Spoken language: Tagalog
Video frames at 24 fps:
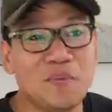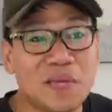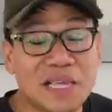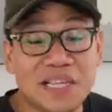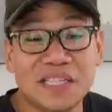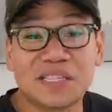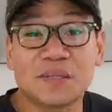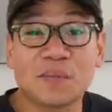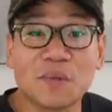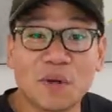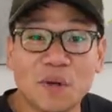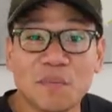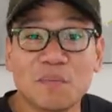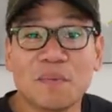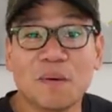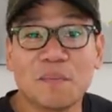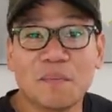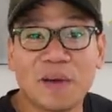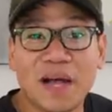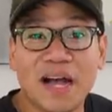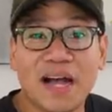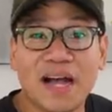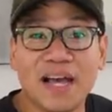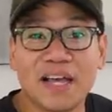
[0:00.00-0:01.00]
umisip kung
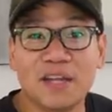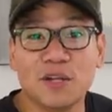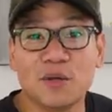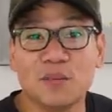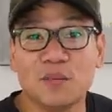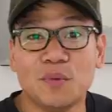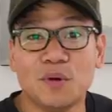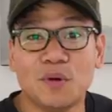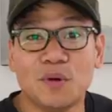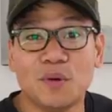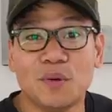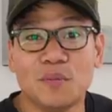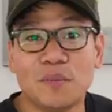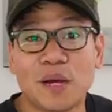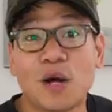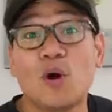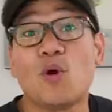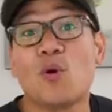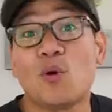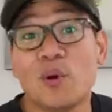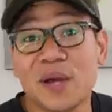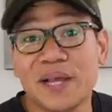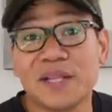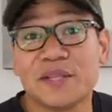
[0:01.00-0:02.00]
paano mo
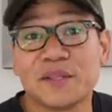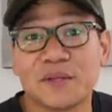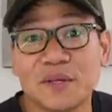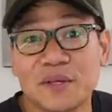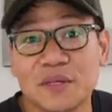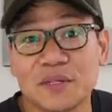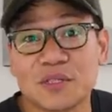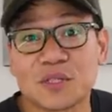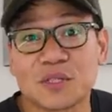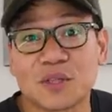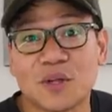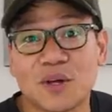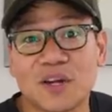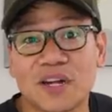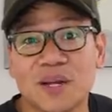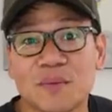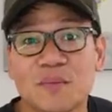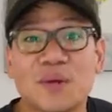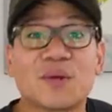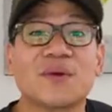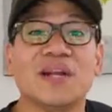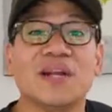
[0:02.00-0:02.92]
makukwento yung story mo